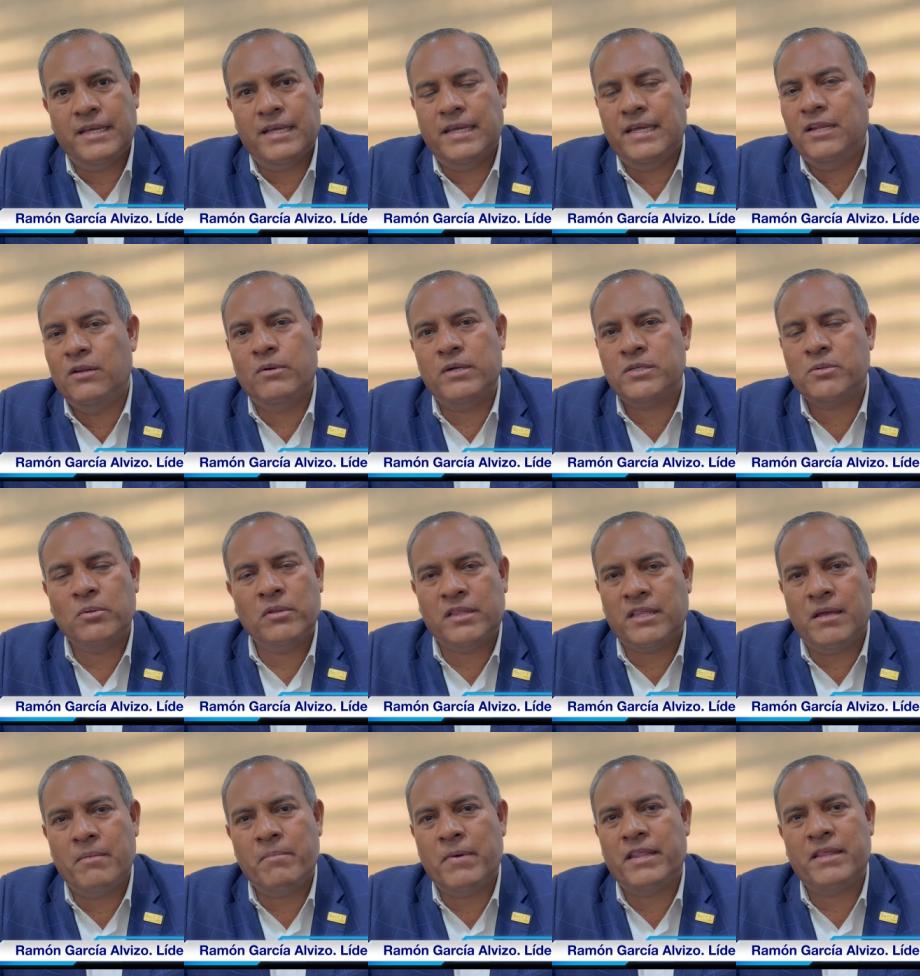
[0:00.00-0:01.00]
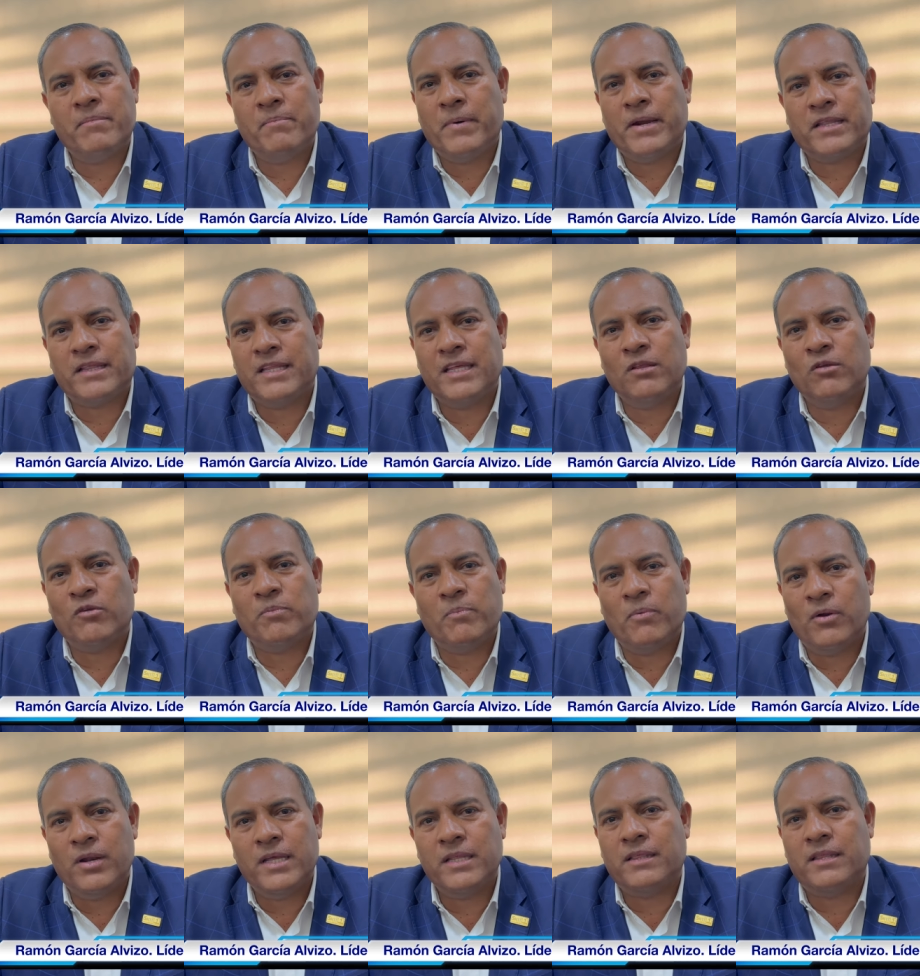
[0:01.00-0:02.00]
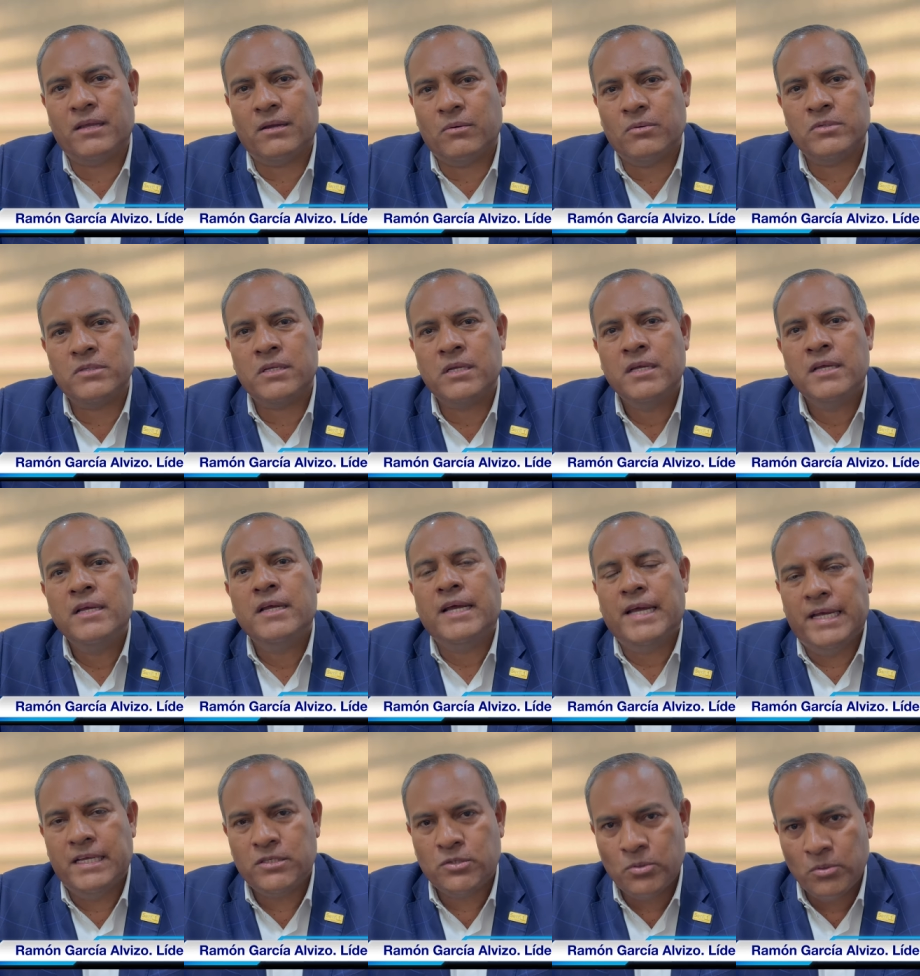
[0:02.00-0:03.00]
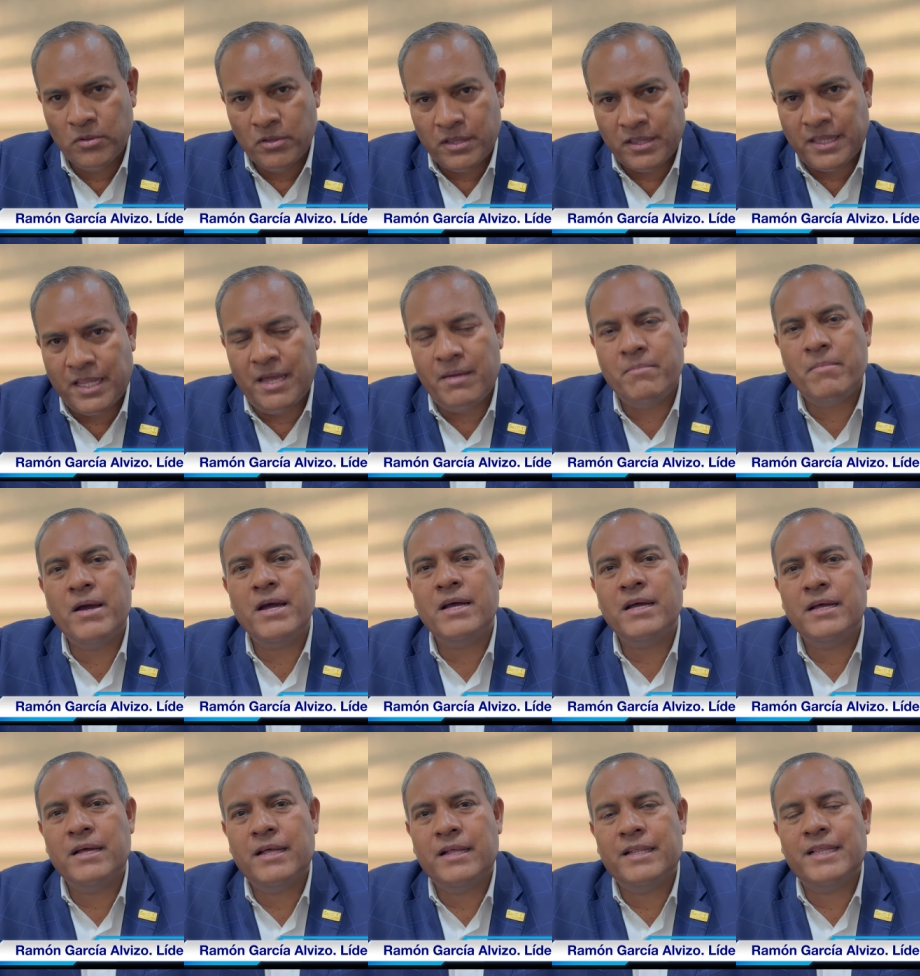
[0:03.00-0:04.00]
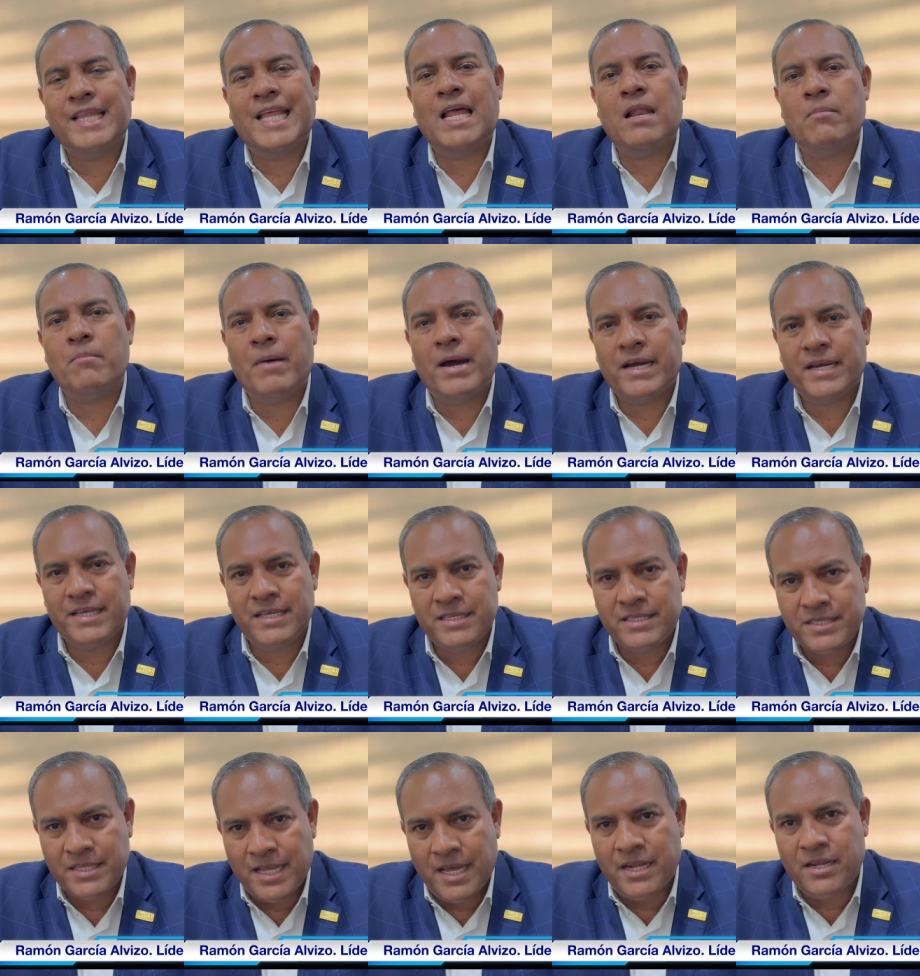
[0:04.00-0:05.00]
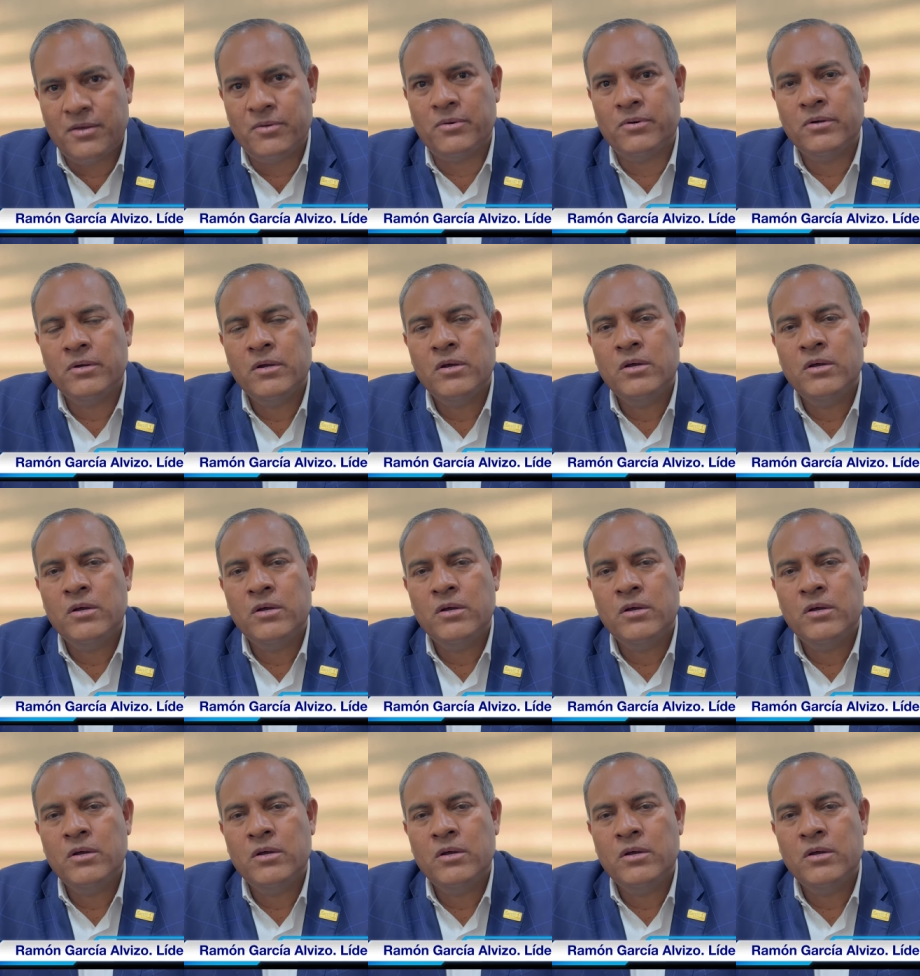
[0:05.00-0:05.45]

Y no es un tema de partidos políticos, es un tema del magisterio.